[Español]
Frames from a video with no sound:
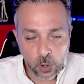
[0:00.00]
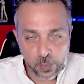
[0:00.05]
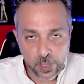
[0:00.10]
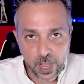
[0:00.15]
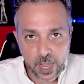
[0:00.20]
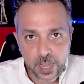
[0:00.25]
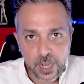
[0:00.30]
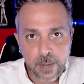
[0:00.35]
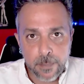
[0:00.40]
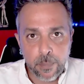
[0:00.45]
de
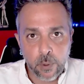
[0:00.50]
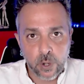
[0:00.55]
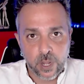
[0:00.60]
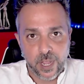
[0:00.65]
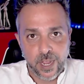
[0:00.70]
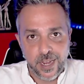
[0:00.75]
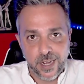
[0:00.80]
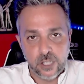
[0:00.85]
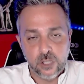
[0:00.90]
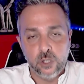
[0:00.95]
aire
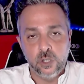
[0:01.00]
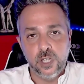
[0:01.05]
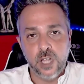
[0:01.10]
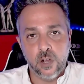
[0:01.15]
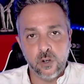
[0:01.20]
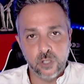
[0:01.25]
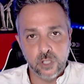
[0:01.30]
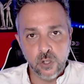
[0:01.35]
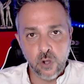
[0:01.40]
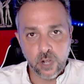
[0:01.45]
porque esto ya
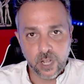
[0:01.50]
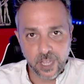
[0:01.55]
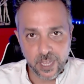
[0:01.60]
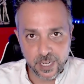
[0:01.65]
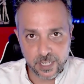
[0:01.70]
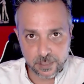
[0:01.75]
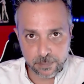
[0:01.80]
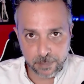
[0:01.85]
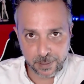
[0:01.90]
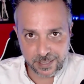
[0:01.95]
os digo que
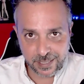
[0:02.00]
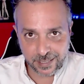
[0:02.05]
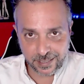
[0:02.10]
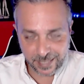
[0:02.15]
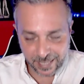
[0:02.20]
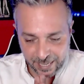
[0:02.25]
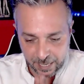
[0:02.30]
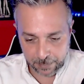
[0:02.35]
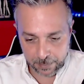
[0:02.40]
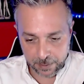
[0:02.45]
es
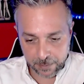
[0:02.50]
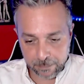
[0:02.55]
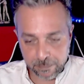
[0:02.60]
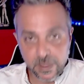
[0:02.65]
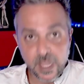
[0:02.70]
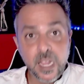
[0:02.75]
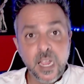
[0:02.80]
bastante heavy.